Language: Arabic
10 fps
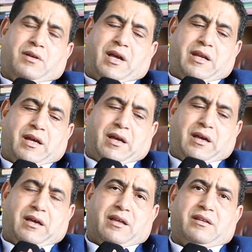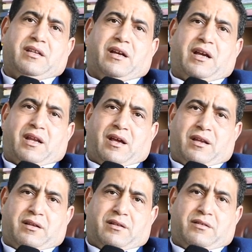على
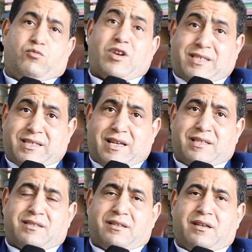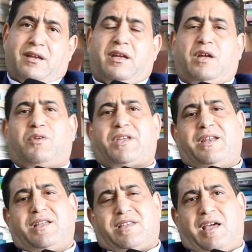على المؤسسات عوض
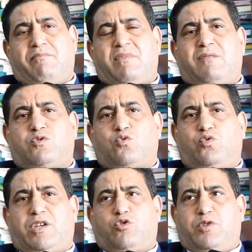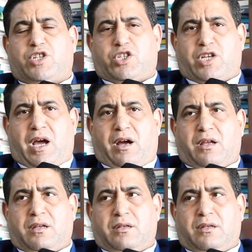ان يتحمل مسؤوليته بشجاعه